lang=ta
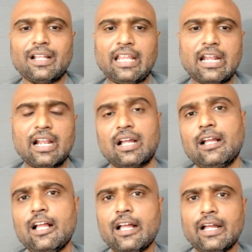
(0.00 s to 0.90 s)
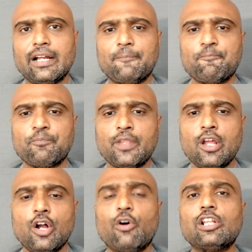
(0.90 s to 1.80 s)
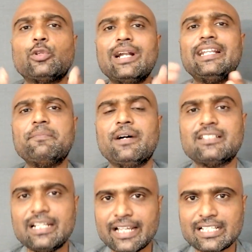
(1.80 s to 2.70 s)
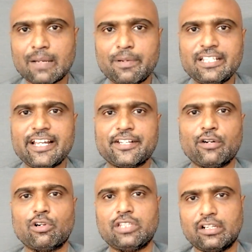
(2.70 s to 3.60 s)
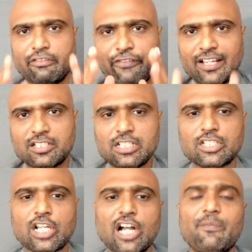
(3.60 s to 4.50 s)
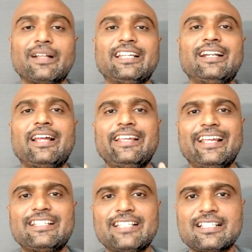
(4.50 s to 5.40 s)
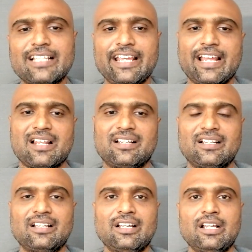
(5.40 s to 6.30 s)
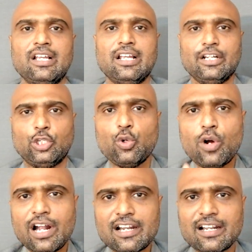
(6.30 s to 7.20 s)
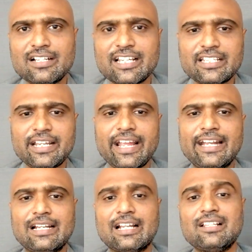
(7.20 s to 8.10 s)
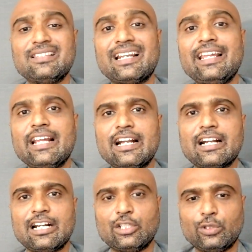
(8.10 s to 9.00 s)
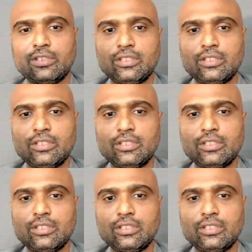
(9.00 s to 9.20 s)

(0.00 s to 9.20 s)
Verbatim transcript: பார்த்தீங்கன்னாக்கா ஒரு டுவெண்ட்டி பர்சன்டேஜ் அப்ரிசியேஷன் கொடுத்துருக்கு ஃபர்ஸ்ட் ஸ்டாக் பார்த்தீங்கன்னா எச்எஸ்ஐஎல் டூ ஹண்ட்ரட் அண்ட் சிக்ஸ்டி இருந்து த்ரீ ஹண்ட்ரட் அண்ட்